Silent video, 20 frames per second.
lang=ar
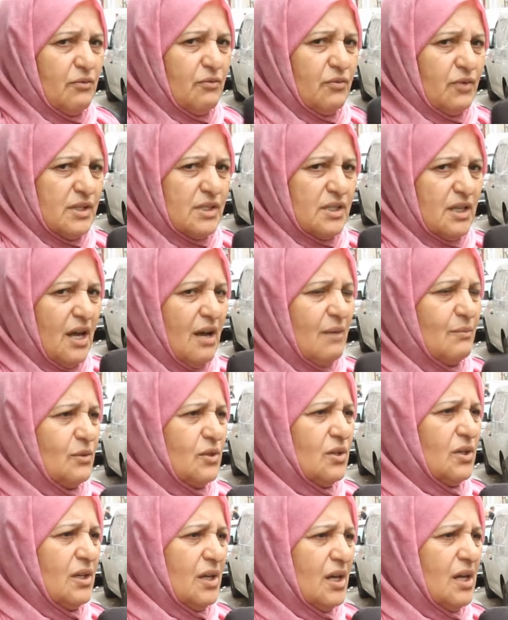فيسا
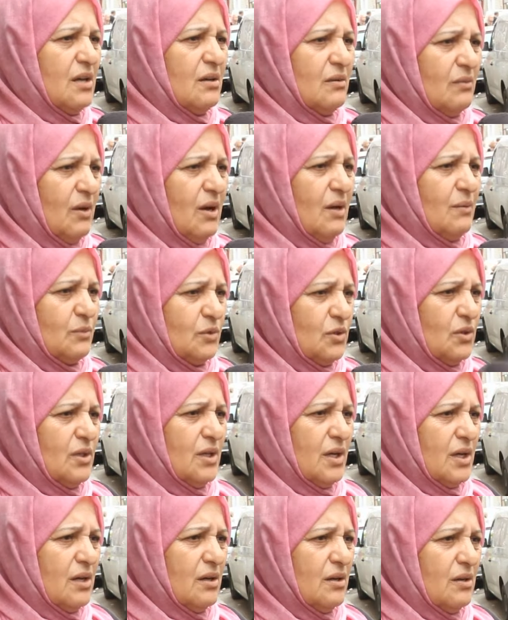الحمد لله الحمد لله
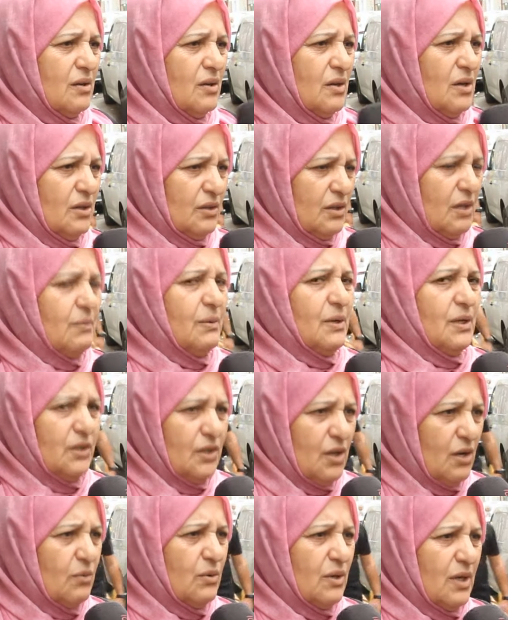تبع الدوله تبع
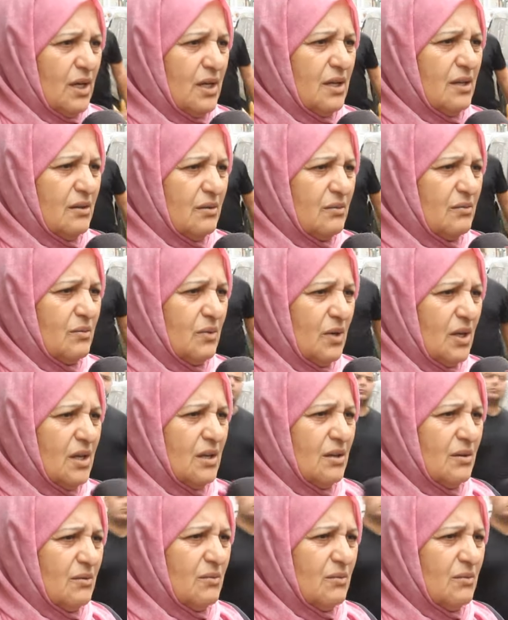الدوله ايه اي